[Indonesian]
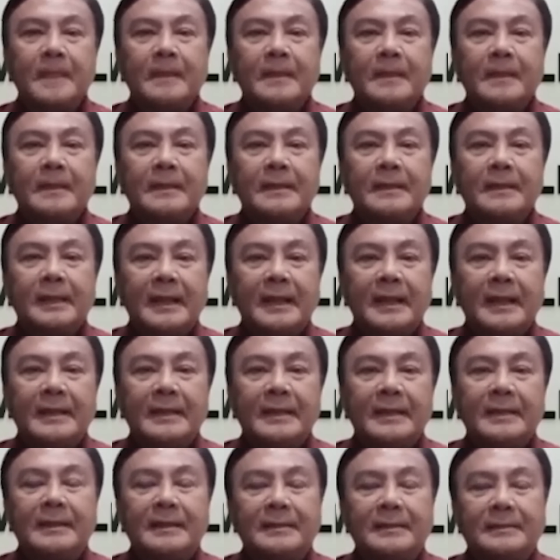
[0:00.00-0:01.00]
Inilah
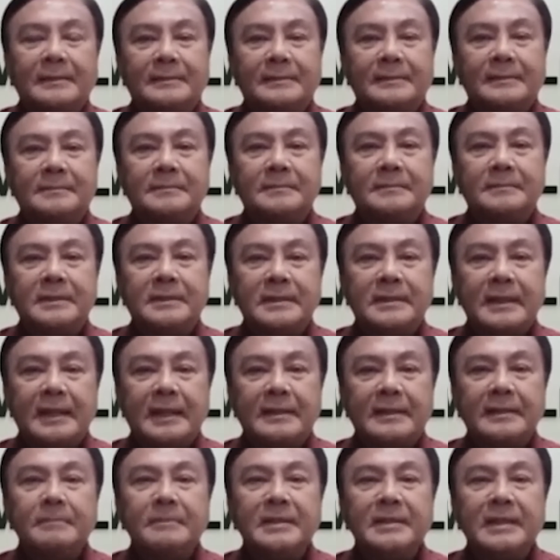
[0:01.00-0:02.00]
yang bisa
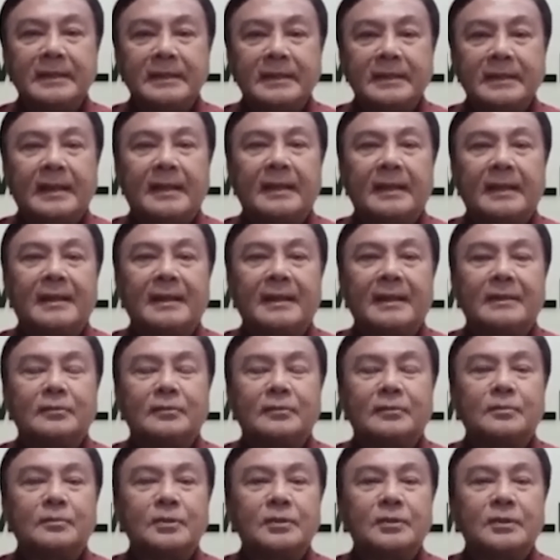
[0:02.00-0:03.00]
diminta
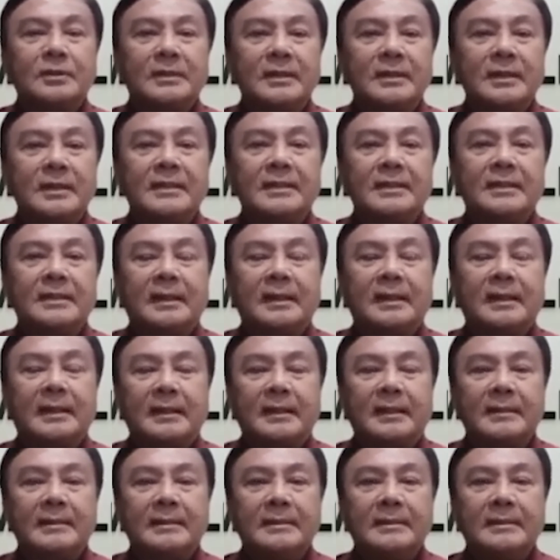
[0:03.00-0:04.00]
ataupun tidak,